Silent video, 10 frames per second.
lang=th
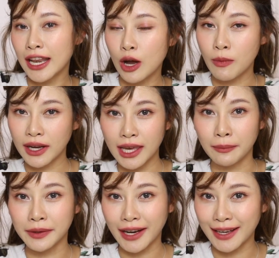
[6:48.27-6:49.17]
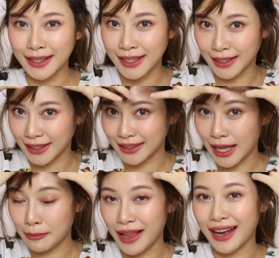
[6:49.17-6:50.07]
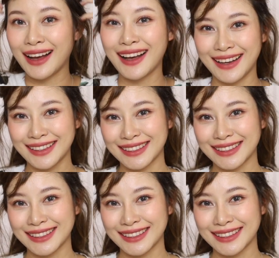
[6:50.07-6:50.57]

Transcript: เรามาเก็บรายละเอียดกันตามหลังค่ะ